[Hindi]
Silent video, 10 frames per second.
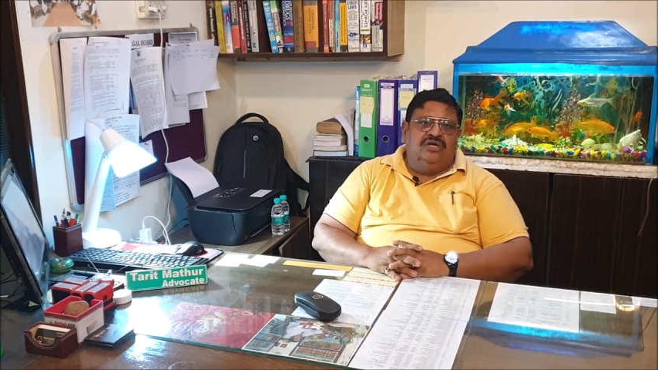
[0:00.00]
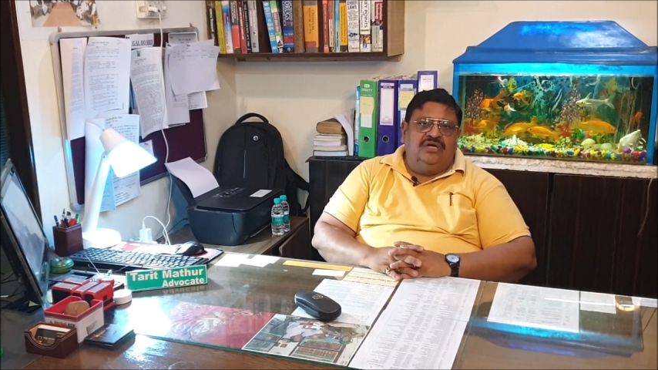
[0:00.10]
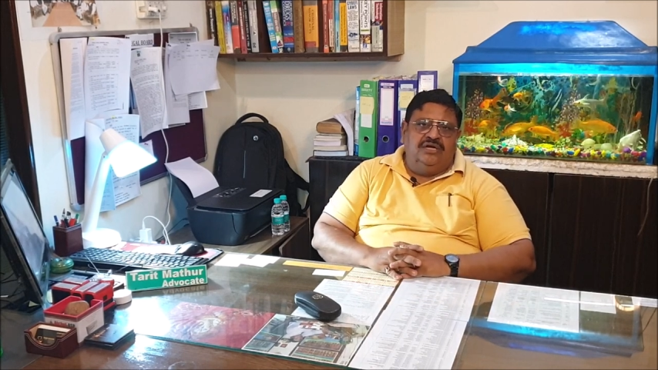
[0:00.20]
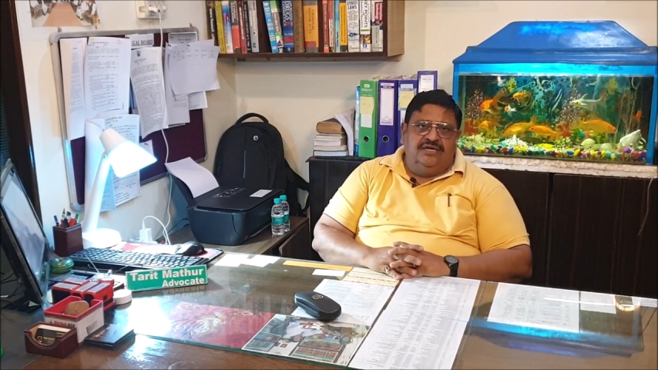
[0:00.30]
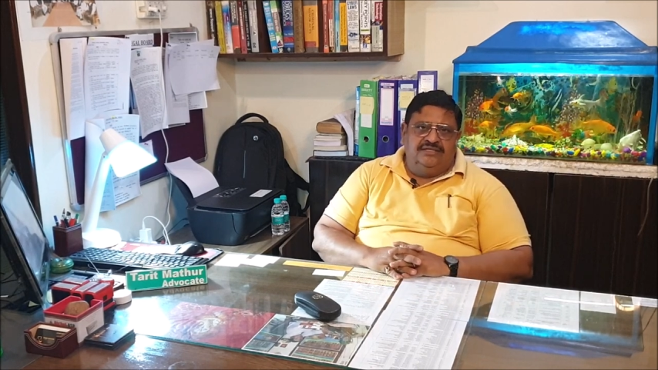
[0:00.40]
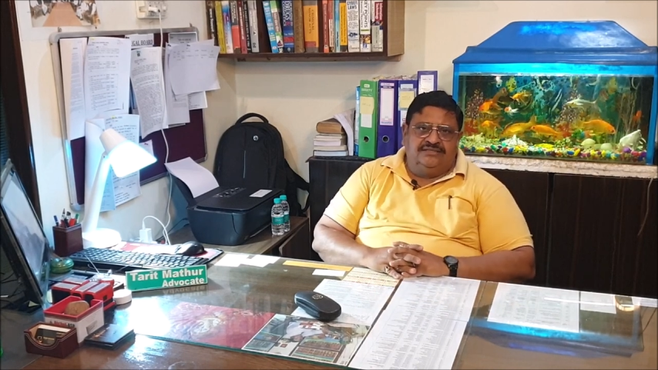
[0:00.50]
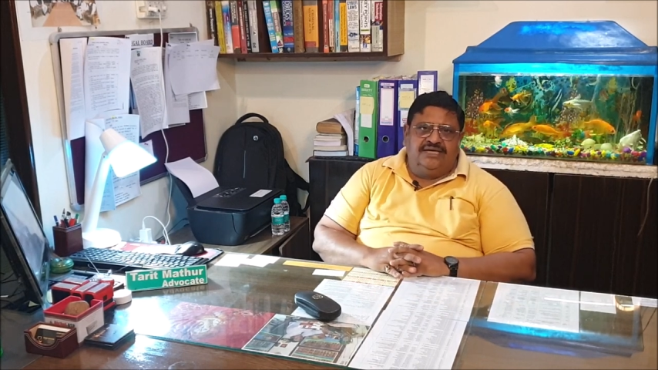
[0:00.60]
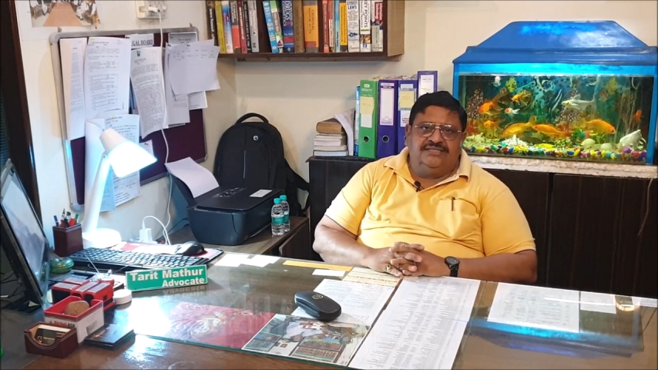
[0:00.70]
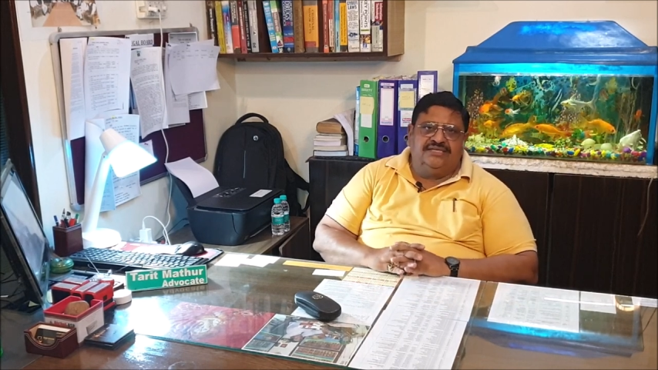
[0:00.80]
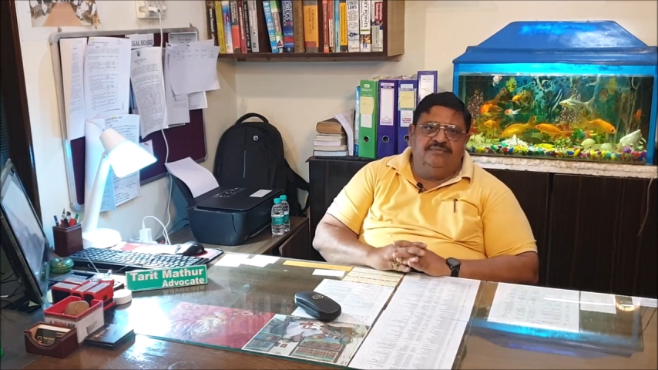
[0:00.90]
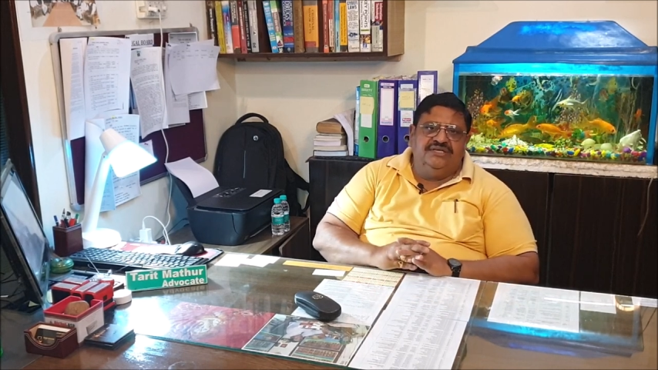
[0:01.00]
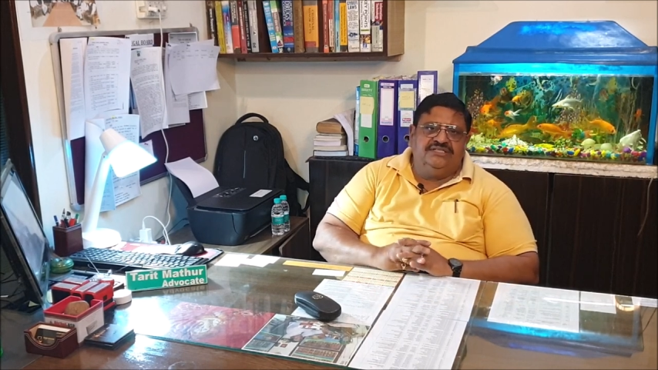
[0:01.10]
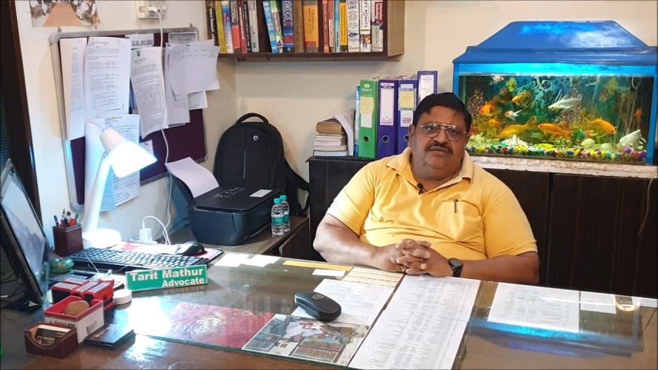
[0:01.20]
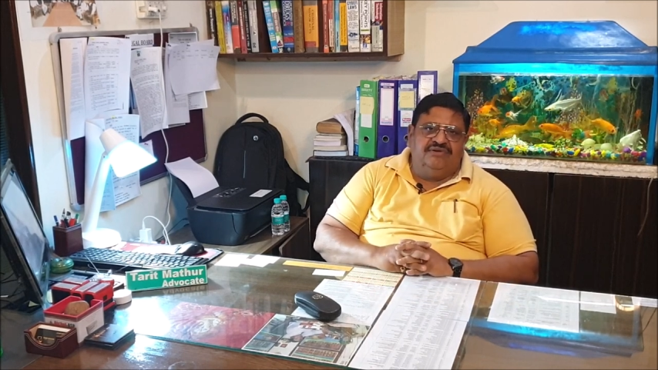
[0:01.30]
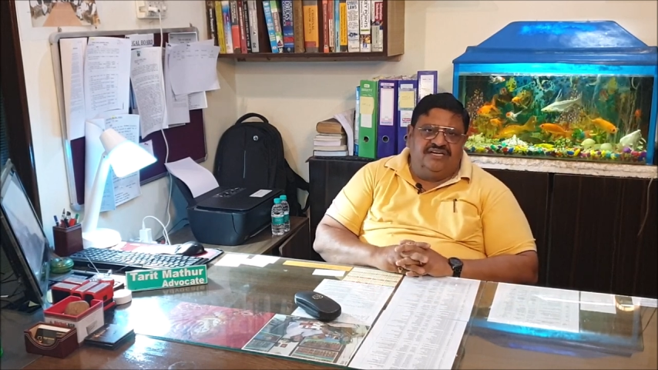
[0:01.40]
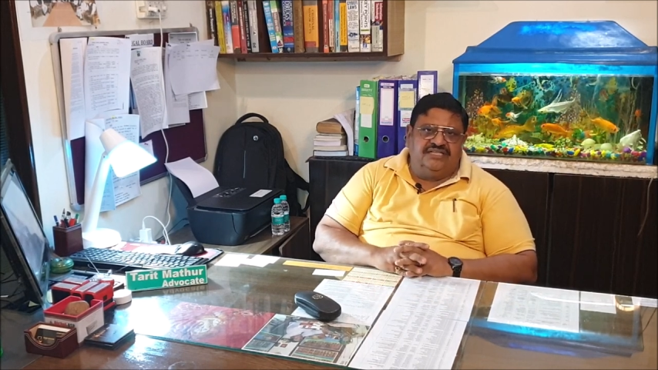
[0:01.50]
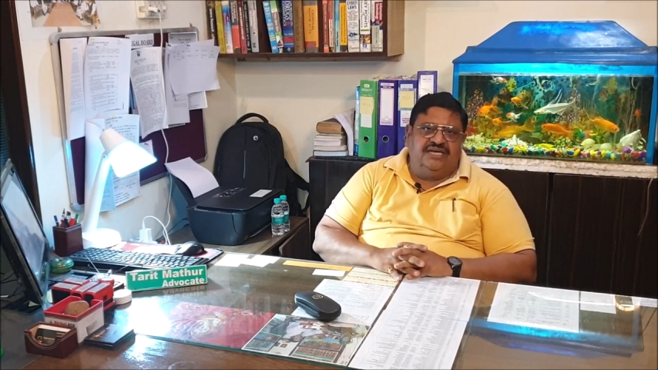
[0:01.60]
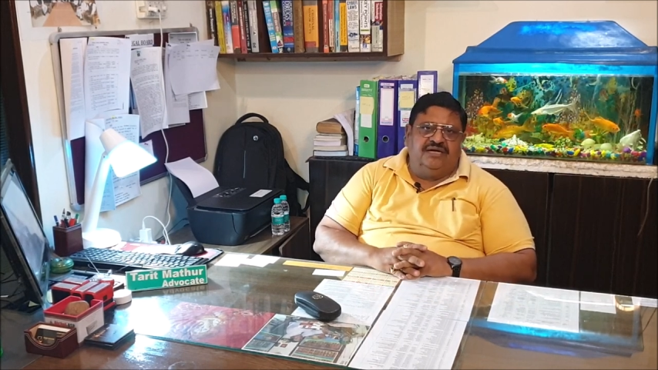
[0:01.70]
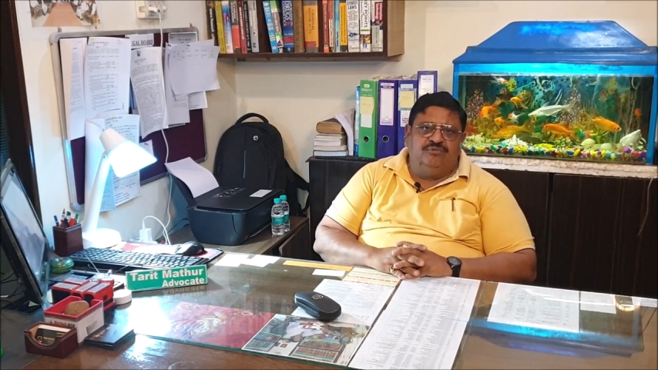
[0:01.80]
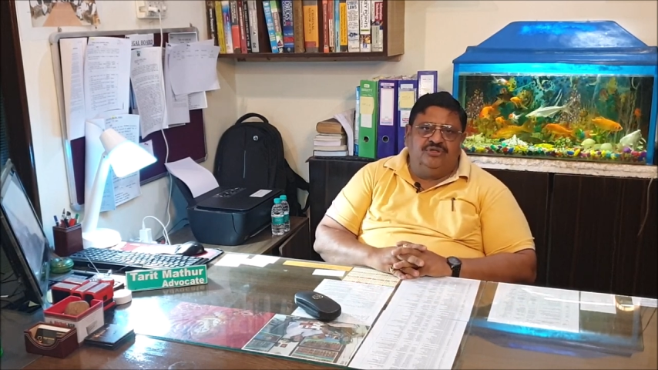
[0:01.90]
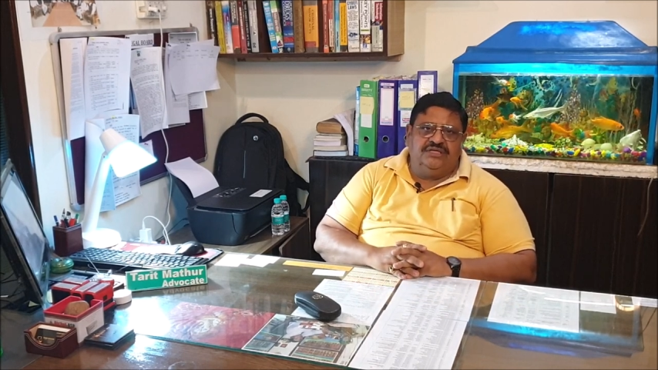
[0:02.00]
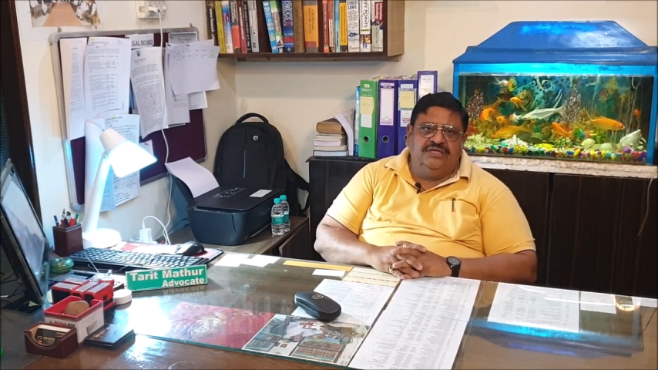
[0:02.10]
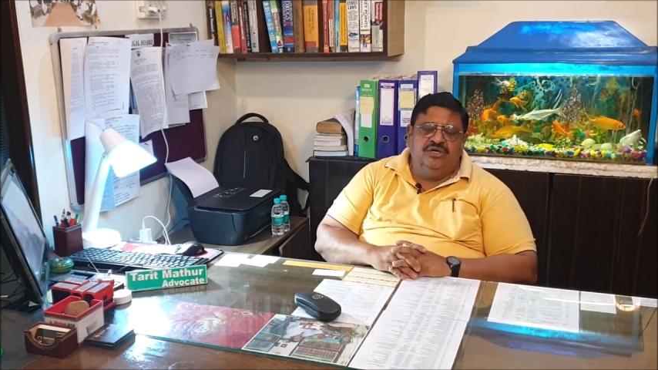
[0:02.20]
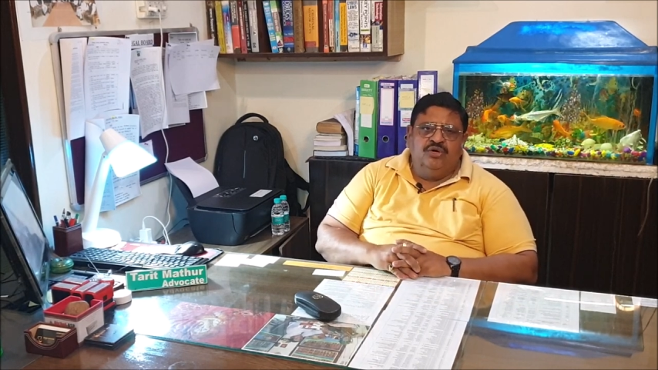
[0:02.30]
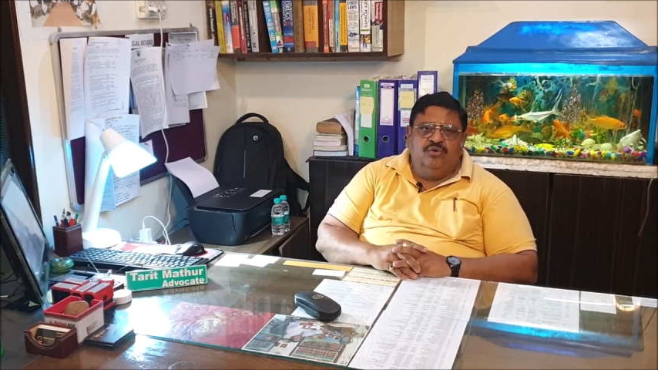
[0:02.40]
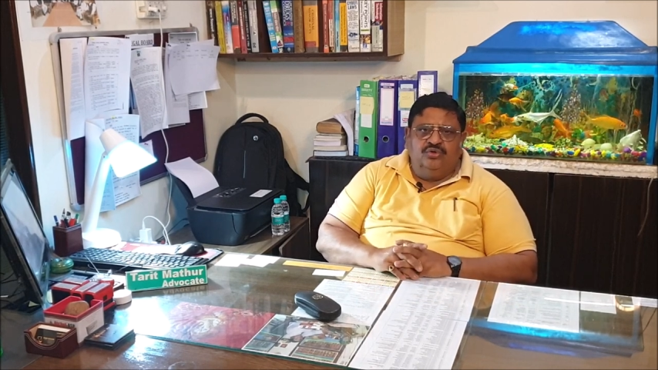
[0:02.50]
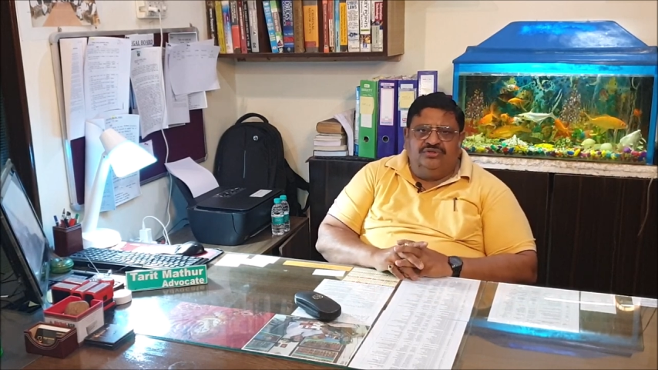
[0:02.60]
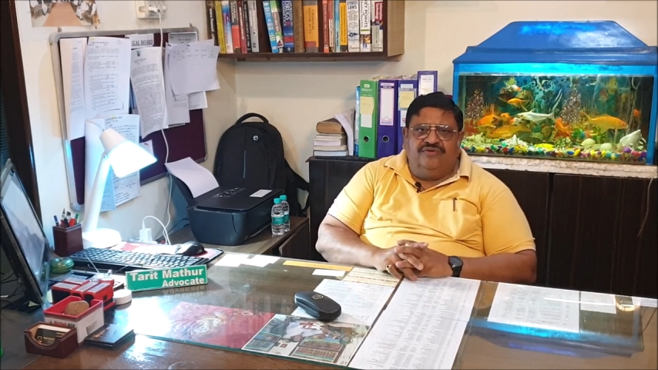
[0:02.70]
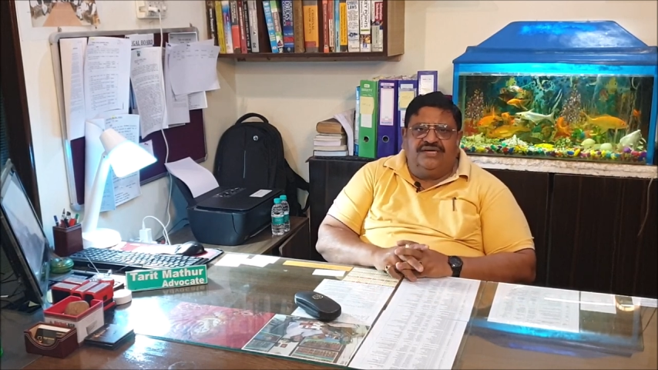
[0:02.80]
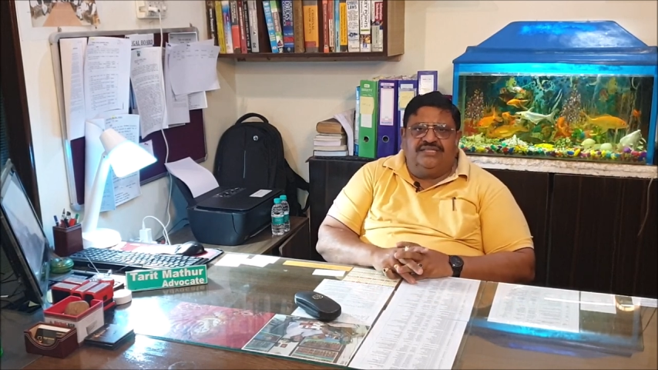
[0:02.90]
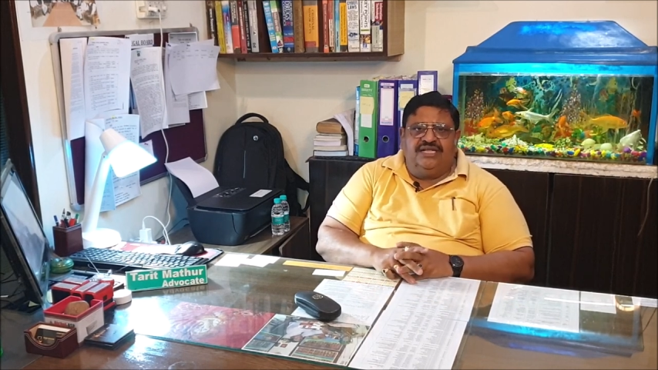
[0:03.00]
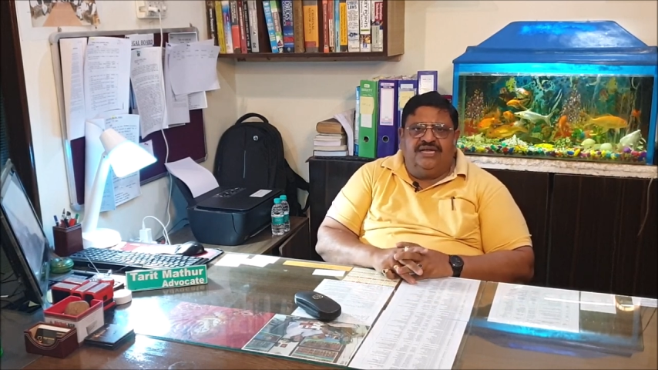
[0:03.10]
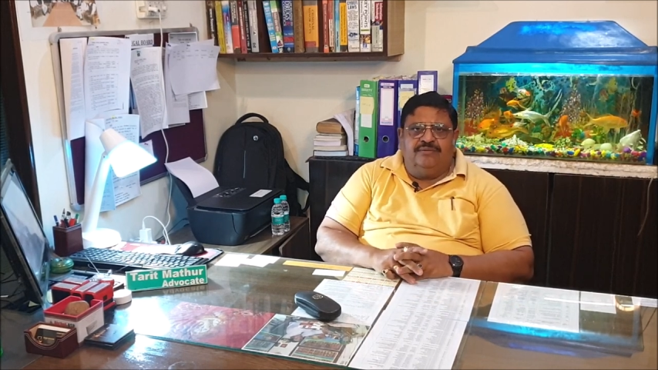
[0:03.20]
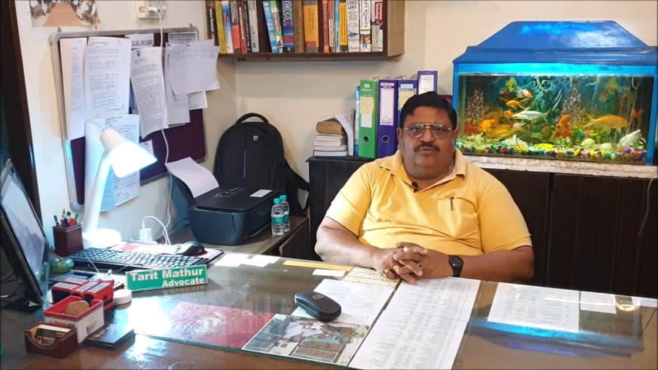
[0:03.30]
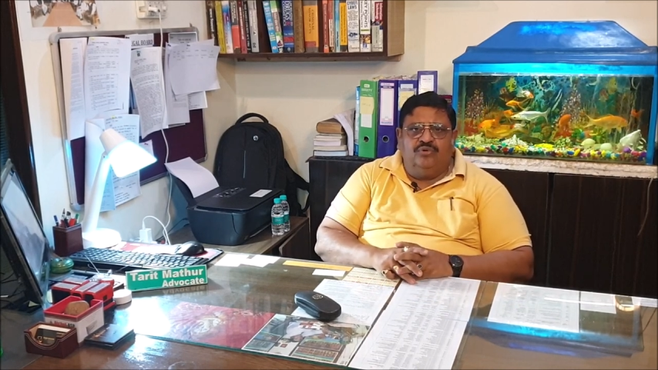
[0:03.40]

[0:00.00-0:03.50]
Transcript: आ, सास के बीच की वार्तालाप होती है उस वार्तालाप